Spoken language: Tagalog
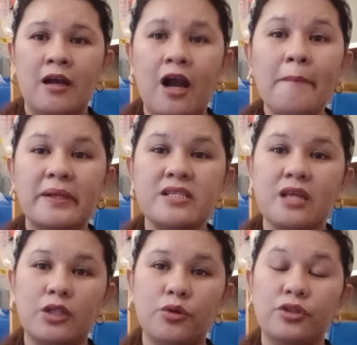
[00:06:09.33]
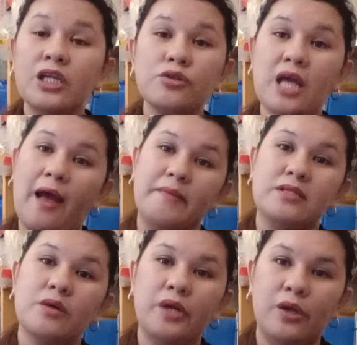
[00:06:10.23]
companies na ito dito sa amin
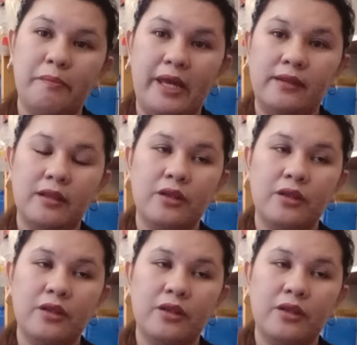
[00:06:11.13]
sa Willowden.